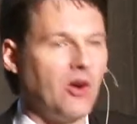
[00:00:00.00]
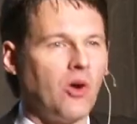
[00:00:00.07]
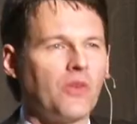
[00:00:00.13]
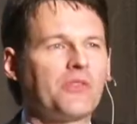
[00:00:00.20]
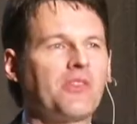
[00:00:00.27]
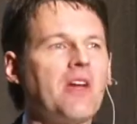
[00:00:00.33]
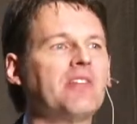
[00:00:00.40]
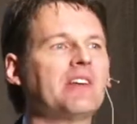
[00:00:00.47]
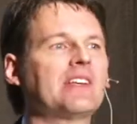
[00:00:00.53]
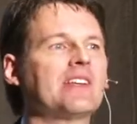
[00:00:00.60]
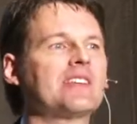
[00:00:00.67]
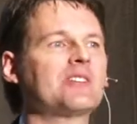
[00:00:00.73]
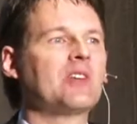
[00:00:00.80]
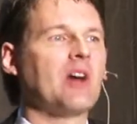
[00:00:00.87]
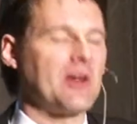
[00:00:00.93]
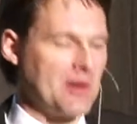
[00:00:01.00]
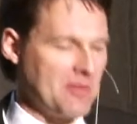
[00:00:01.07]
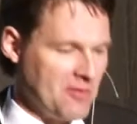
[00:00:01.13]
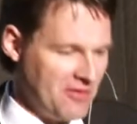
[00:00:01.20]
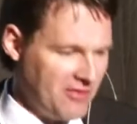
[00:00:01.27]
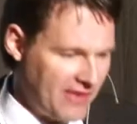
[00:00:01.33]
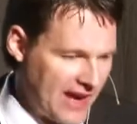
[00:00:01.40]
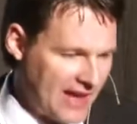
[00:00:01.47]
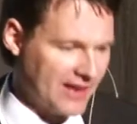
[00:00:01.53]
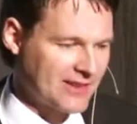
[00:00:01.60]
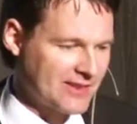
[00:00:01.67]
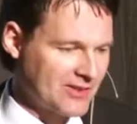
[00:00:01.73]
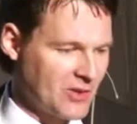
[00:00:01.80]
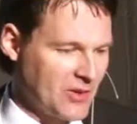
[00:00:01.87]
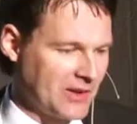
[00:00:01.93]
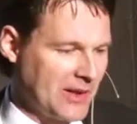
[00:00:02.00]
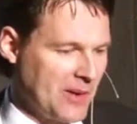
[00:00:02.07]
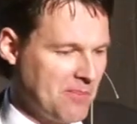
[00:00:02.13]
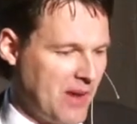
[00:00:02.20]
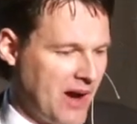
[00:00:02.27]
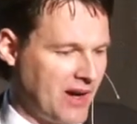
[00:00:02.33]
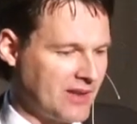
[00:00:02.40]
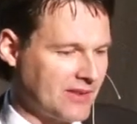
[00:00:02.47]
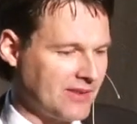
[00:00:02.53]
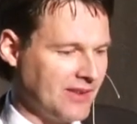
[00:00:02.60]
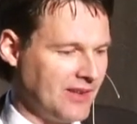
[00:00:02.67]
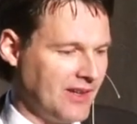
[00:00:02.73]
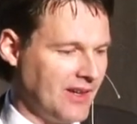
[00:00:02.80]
Und der wird jetzt zu einem Werkzeug gemacht,